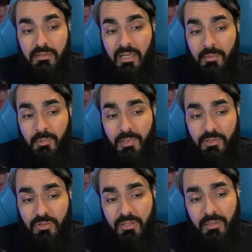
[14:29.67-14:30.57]
Dai che mi
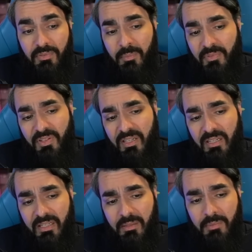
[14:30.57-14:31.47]
piacciono gli enigmi. Fammi fare un
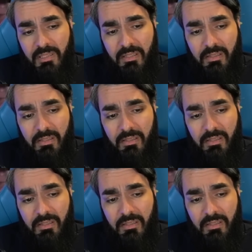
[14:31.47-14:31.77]
enigma, dai.